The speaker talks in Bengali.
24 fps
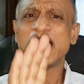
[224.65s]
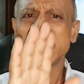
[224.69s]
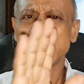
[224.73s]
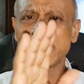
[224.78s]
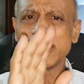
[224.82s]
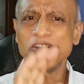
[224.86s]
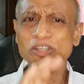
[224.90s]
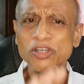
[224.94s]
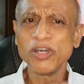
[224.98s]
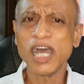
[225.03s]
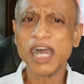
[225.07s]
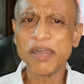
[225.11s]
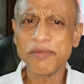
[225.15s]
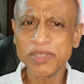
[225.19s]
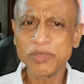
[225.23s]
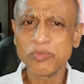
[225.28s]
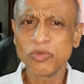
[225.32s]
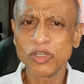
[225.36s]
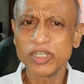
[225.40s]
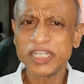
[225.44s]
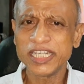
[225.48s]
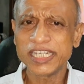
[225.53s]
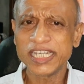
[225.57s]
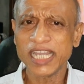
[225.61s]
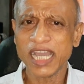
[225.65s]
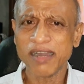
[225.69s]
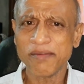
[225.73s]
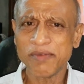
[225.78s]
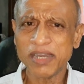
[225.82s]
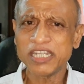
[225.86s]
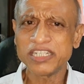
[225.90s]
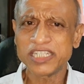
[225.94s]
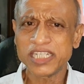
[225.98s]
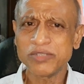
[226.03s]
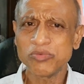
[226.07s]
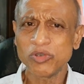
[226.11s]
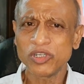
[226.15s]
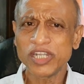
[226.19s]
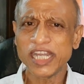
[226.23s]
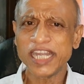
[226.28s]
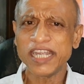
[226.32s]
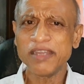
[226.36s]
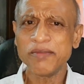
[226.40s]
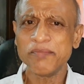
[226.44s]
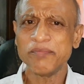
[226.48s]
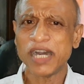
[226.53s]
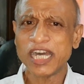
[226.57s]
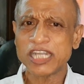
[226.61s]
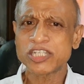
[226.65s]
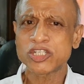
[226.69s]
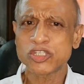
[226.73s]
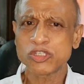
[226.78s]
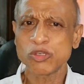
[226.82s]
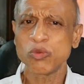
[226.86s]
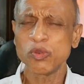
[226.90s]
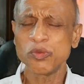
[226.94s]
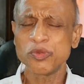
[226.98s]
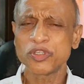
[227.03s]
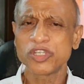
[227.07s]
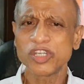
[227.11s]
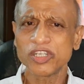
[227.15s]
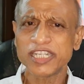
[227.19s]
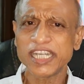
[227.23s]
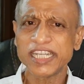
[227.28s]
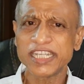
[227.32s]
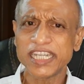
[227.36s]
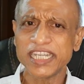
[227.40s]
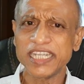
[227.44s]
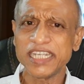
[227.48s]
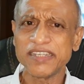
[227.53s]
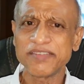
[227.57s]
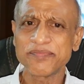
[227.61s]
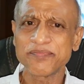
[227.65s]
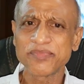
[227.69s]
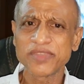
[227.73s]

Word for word: কিন্তু আমি বলি কি আমার জীবনে বাস্তব অভিজ্ঞতা কি